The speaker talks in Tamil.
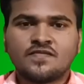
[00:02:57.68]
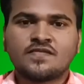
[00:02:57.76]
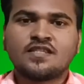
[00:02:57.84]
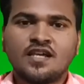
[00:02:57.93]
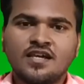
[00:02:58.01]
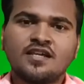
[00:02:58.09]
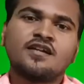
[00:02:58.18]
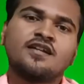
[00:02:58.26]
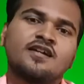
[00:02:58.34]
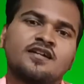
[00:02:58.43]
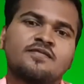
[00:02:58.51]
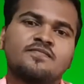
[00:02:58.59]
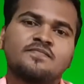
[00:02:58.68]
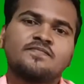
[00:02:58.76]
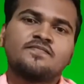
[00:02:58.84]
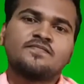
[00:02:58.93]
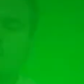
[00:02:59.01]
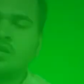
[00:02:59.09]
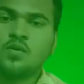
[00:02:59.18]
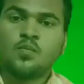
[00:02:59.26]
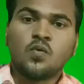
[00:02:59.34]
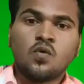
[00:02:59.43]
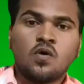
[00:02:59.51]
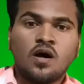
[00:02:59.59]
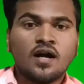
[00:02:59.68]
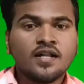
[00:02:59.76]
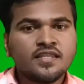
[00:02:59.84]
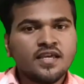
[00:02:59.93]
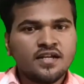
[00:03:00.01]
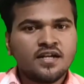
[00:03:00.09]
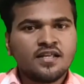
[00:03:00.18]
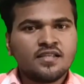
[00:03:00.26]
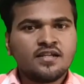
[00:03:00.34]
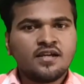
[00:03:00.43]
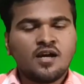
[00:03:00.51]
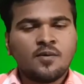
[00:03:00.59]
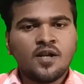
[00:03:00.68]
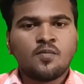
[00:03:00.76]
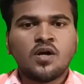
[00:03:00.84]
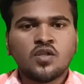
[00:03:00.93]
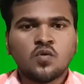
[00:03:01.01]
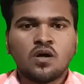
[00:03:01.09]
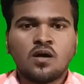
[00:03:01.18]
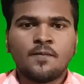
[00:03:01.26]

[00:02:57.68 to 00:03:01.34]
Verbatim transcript: தாக்கியிருக்கிறாங்க இப்போது அடுத்து என்ன நடந்திருக்கு அப்படின்னு பார்த்தோன்னா